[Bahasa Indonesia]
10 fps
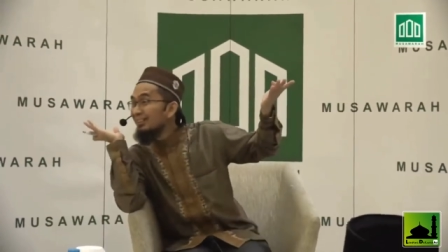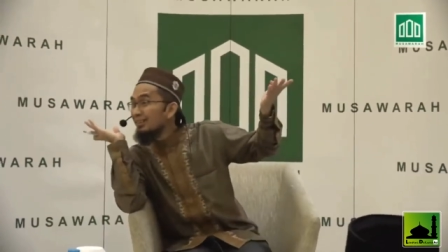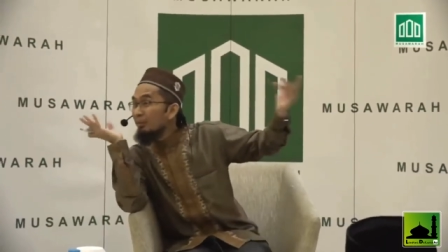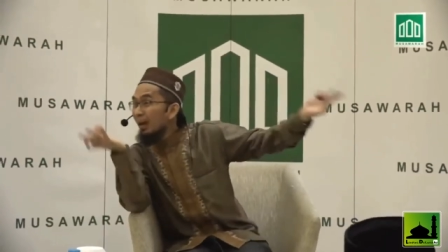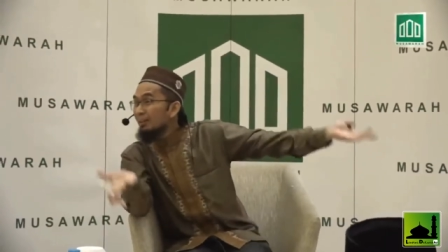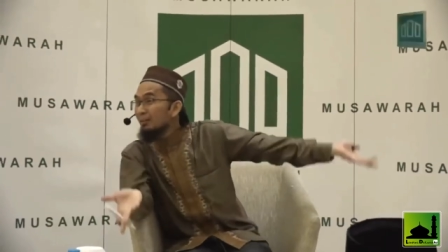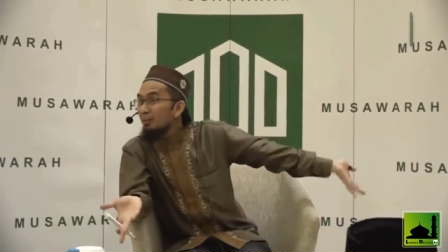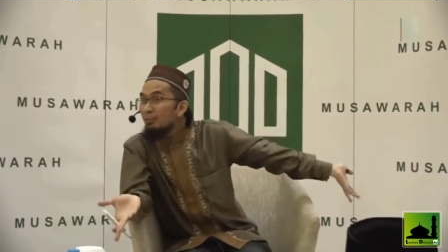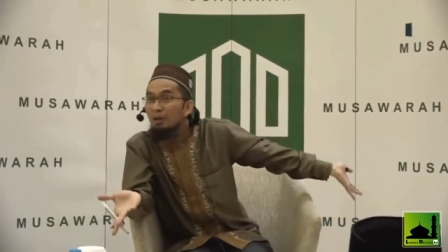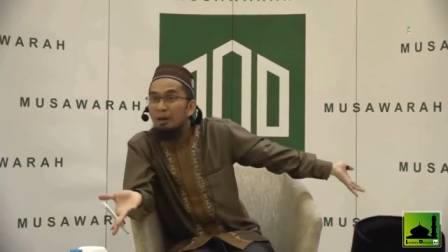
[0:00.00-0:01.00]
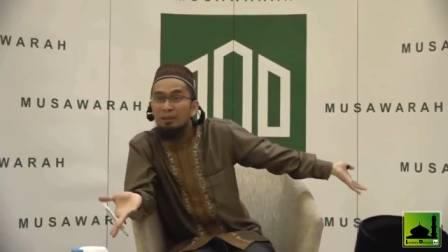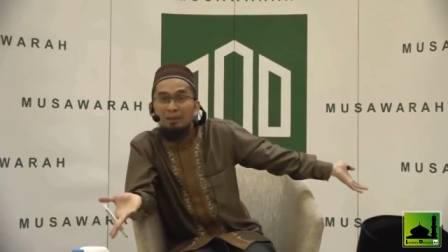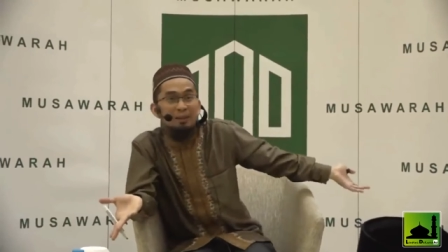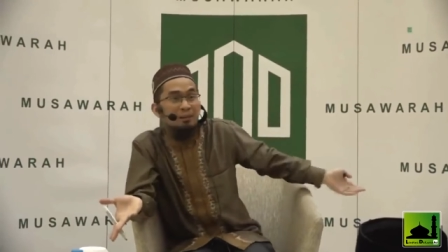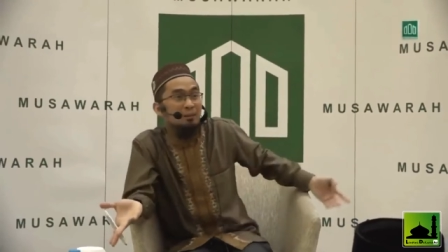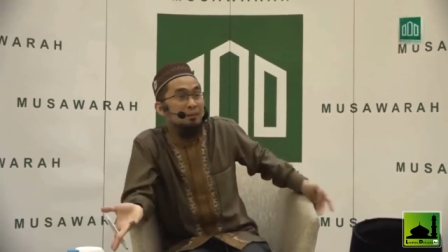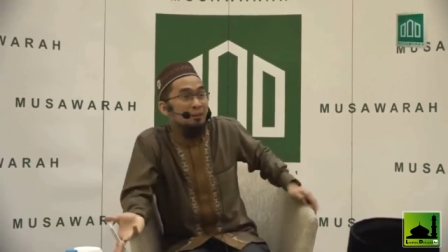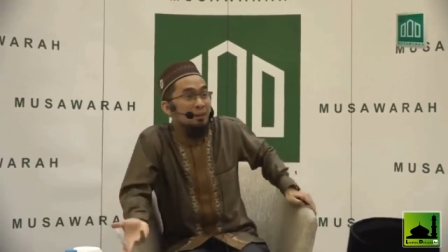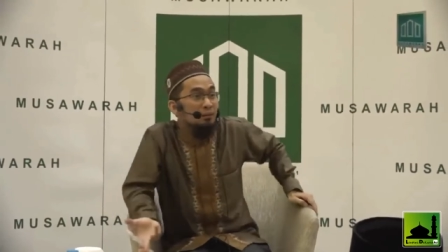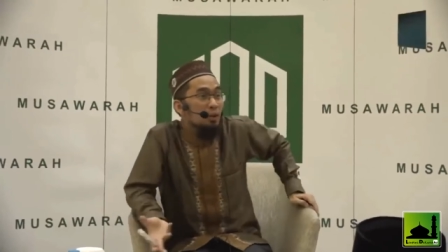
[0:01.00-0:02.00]
Subhanakallahumma bihamdika,
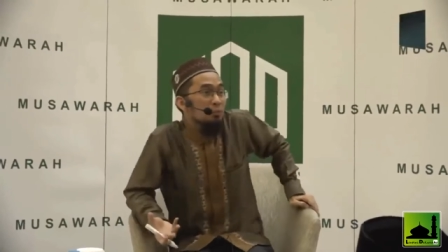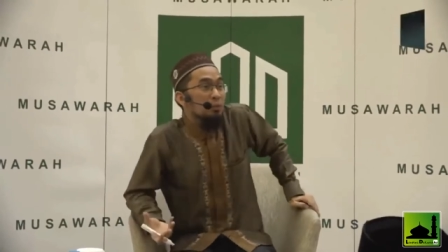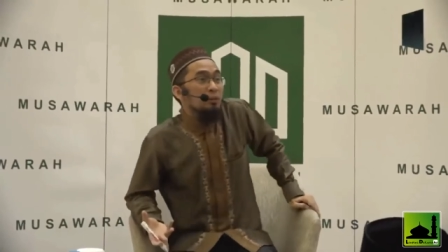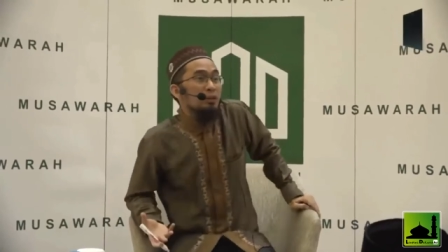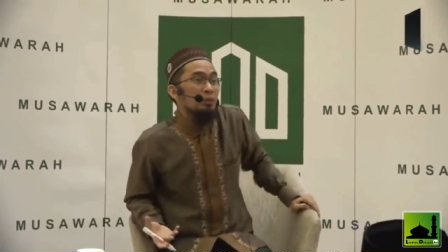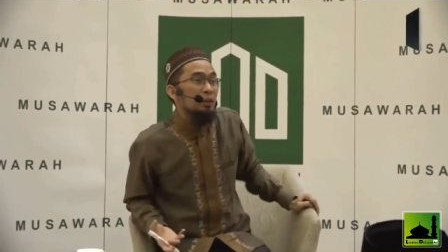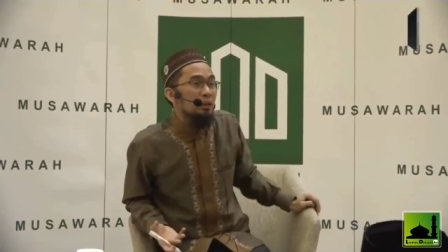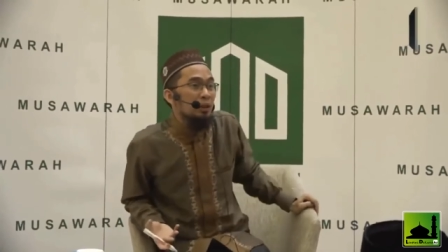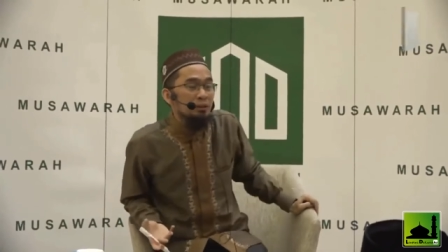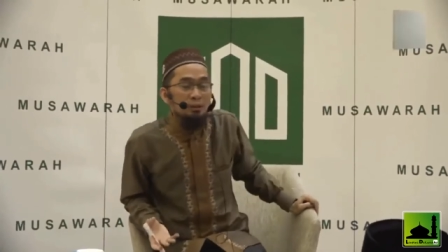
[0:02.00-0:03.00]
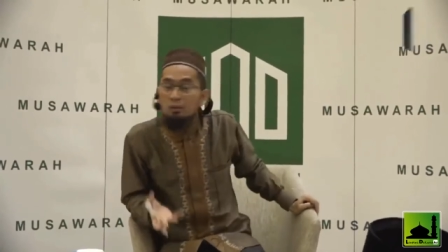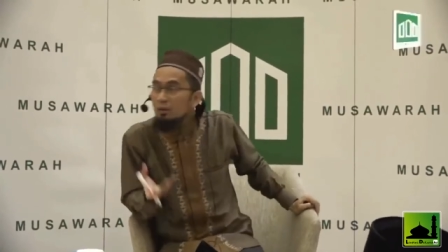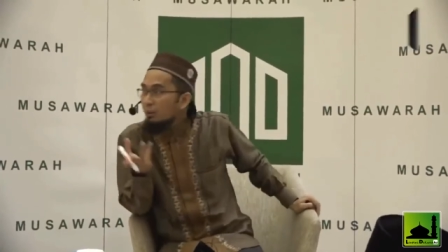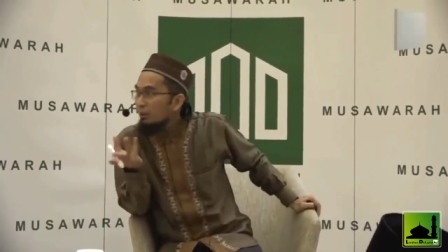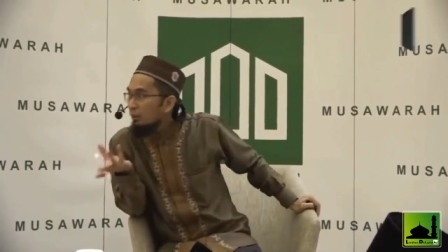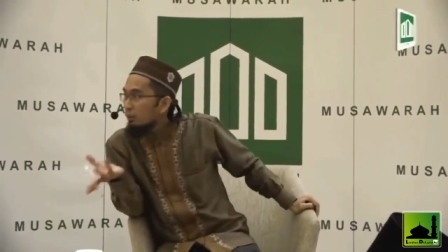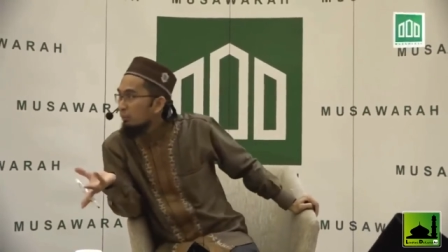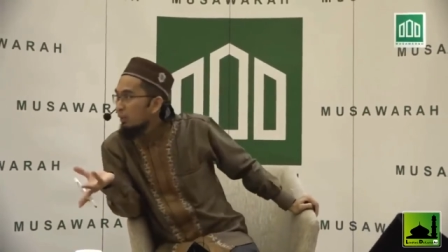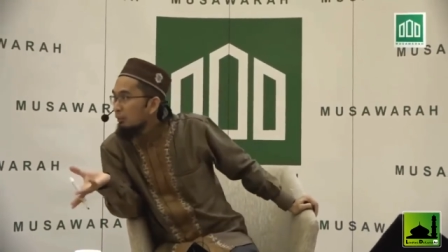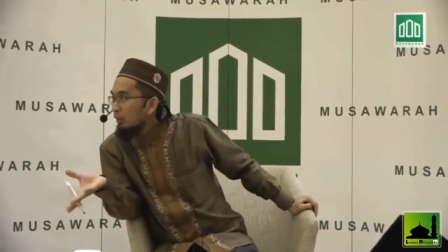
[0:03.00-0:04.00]
ya Allahumma ighfir li, syadu la Allah, subhanakallahumma
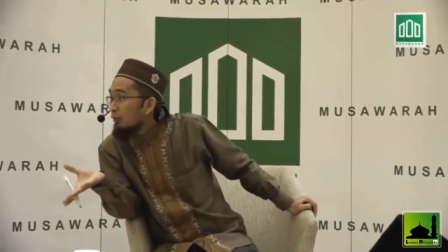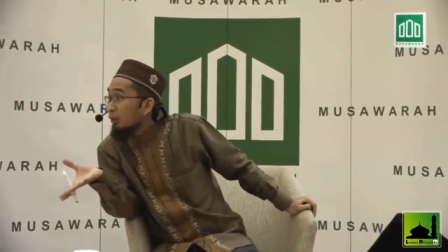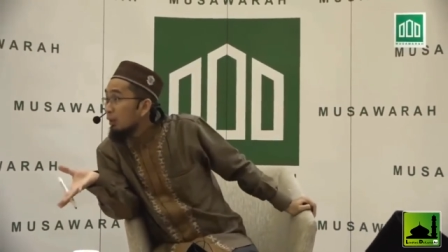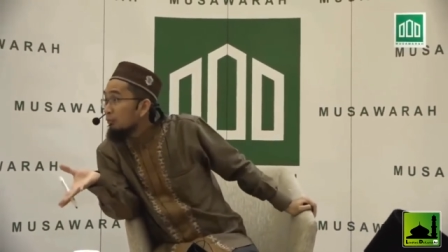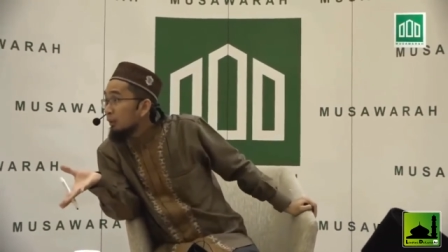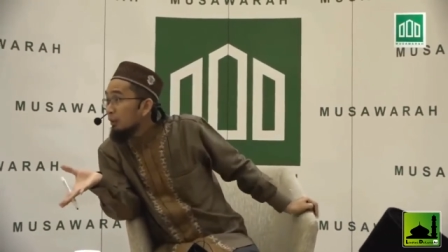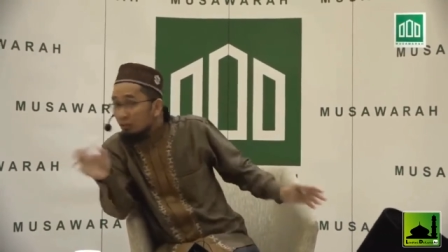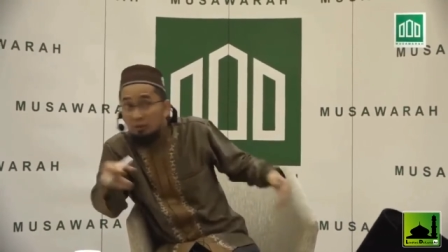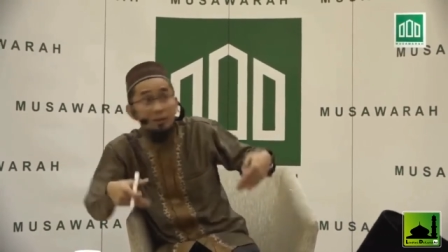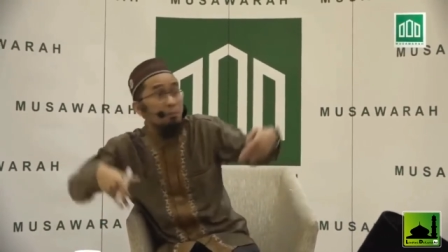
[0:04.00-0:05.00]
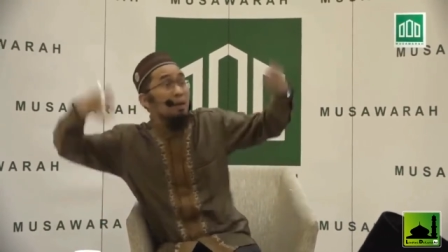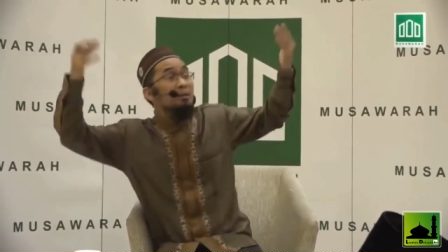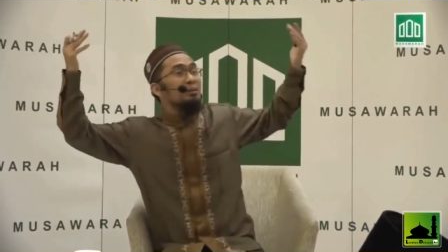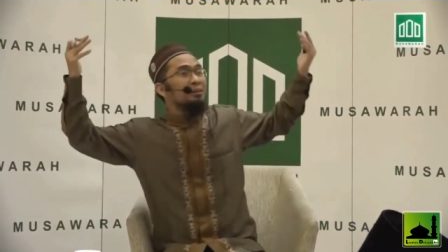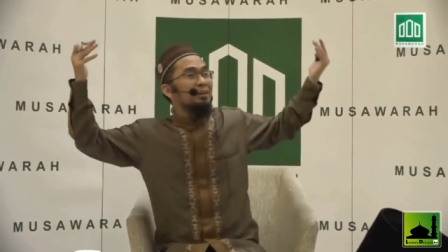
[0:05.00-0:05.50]
bihamdika, Allahumma ighfir li. Selesai bangkit.